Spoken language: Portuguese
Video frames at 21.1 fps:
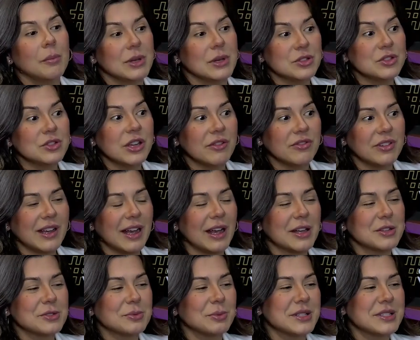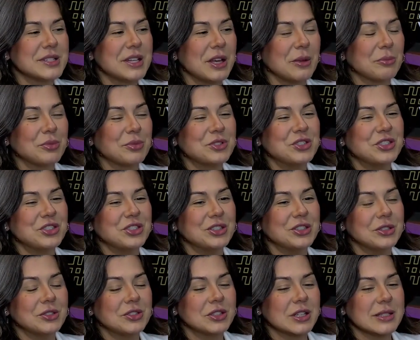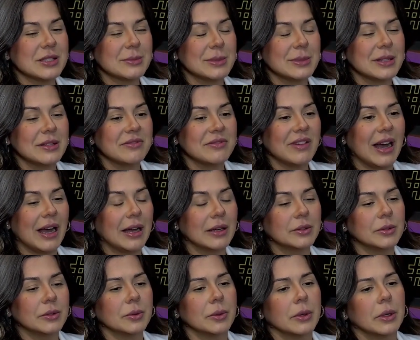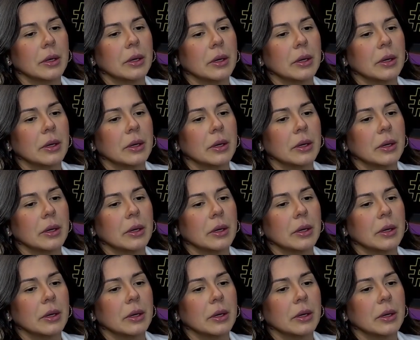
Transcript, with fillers: mas eu já vi caso, por exemplo, de, de casamento inválido